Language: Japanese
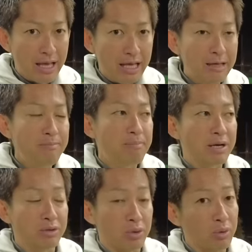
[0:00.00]

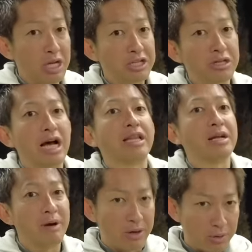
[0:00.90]
インパクトと同じぐらい当た
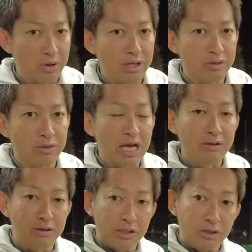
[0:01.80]
り前のことなんですよ。
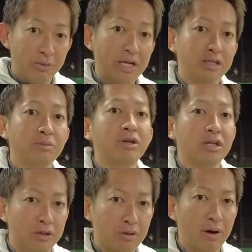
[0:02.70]
ダウンスイングのフェースの向
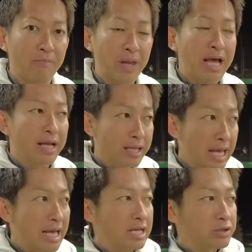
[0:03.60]
きっていうのは。
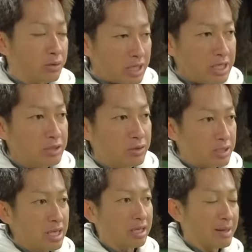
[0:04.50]
で、それ以上
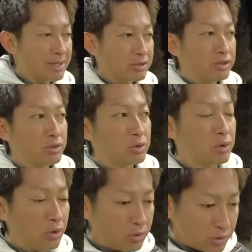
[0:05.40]
に球筋を
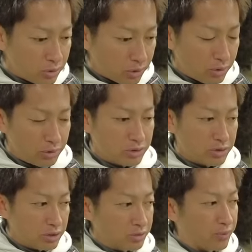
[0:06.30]
コントロール
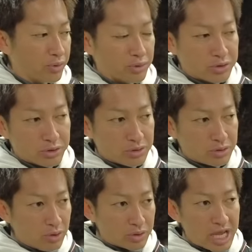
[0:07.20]
する
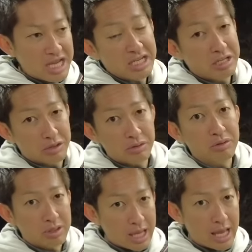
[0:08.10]
フォロースルーを大事にする
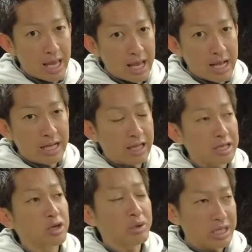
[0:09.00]
ので、
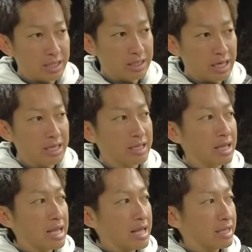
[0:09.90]
距離だったり、
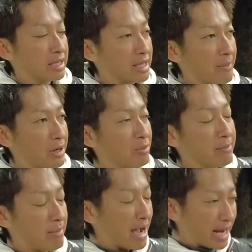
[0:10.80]
球の
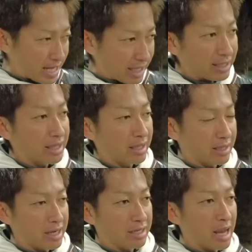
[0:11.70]
曲がり方だっ
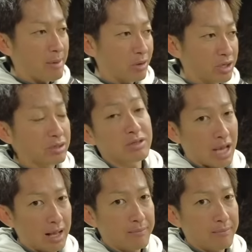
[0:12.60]
たり、球の低さ、